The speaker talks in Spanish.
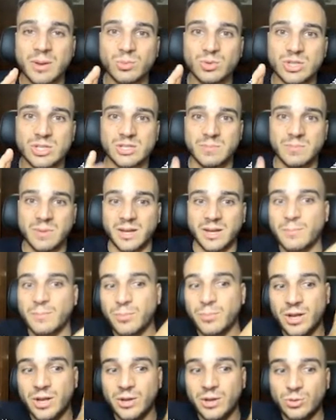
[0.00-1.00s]
muchas imágenes.
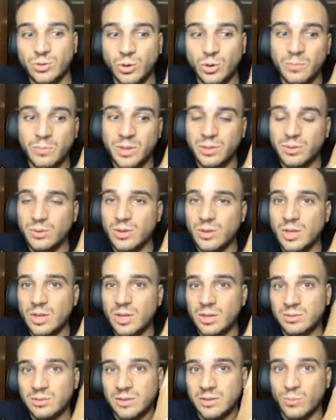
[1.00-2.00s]
Por aquí os dejo un vídeo
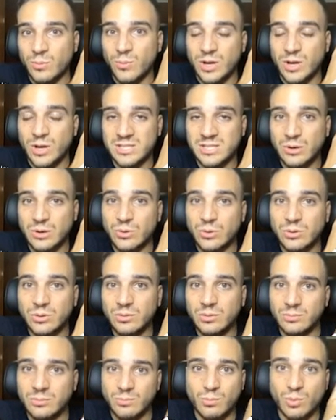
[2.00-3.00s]
de cómo las hago
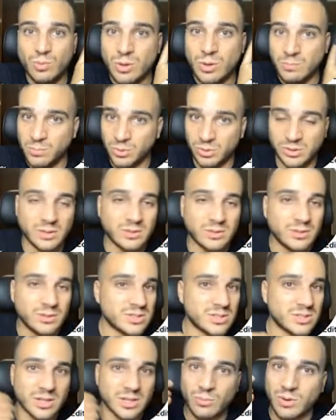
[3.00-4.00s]
yo, muy importante
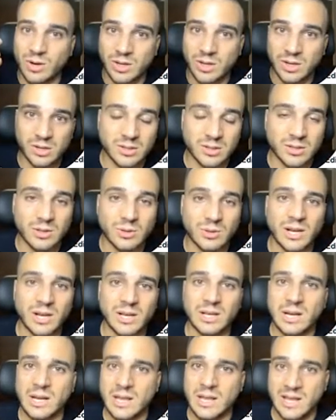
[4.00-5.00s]
si tenéis cualquier tienda
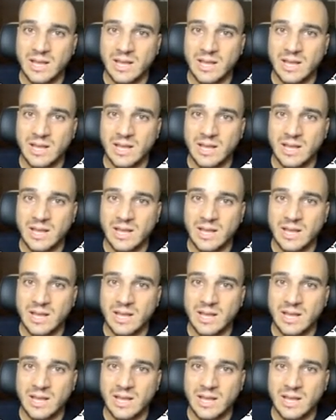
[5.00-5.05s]
online,